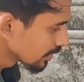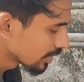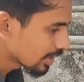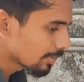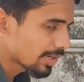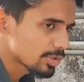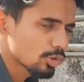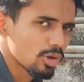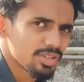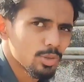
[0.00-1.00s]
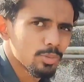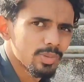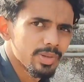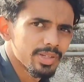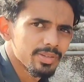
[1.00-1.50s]
इसका प्राइस नौ हज़ार
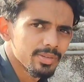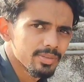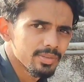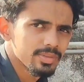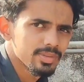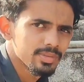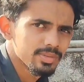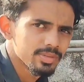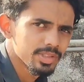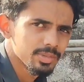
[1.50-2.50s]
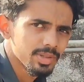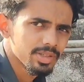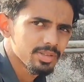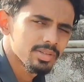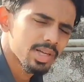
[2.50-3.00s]
रुपये भाई नौ हज़ार रुपया
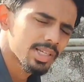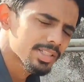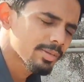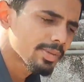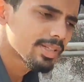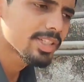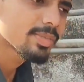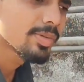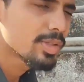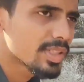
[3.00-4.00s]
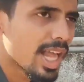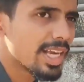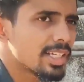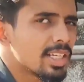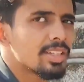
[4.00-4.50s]
आइसक्रीम प्राइस आइसक्रीम प्राइस इसमें भी
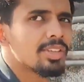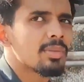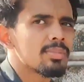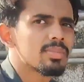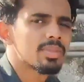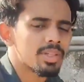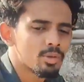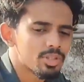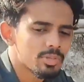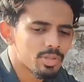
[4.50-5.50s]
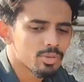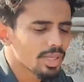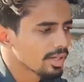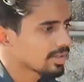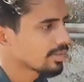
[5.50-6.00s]
स्लाइटली एकदम हो
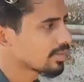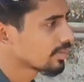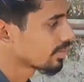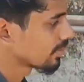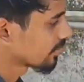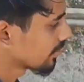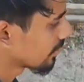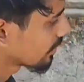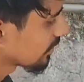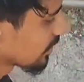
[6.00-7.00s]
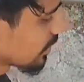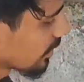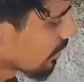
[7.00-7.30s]
जाएगा जी सॉडिक में है